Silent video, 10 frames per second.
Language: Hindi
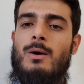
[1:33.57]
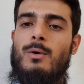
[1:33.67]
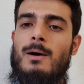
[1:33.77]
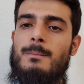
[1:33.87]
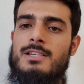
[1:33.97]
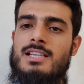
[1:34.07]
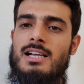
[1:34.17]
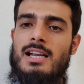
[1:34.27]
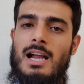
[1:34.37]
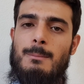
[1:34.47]
वहाँ पर
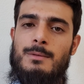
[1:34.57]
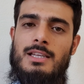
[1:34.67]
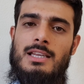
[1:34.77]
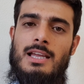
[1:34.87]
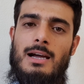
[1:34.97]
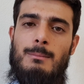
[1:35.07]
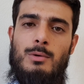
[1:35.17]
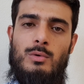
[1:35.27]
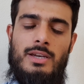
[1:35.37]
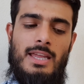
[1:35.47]
जाकर अपने लिए आप
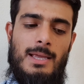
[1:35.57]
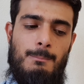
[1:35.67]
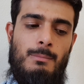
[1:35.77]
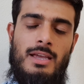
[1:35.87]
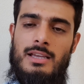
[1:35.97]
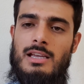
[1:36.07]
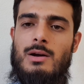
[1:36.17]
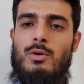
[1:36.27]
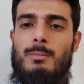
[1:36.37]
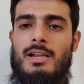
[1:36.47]
लोगों ने एक बैंक
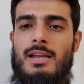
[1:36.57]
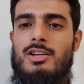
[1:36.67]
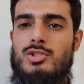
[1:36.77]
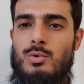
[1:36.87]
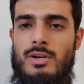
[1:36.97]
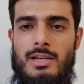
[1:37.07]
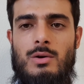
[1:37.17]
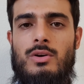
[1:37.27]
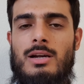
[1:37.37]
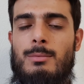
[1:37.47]
अकाउंट बनाना है स्टोर
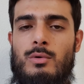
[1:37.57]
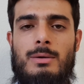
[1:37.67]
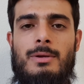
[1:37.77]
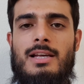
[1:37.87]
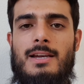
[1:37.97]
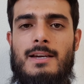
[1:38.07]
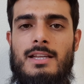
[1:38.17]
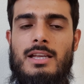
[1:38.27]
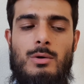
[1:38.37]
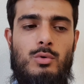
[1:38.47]
अकाउंट आप लोगों ने बनाना है
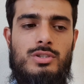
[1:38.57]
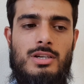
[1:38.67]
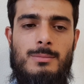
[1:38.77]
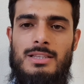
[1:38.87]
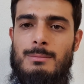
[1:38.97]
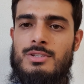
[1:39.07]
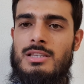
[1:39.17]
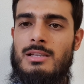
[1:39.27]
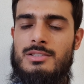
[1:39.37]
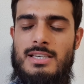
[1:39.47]
ठीक है और उसका मतलब
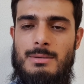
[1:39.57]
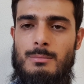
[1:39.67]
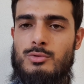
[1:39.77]
जितने जैसे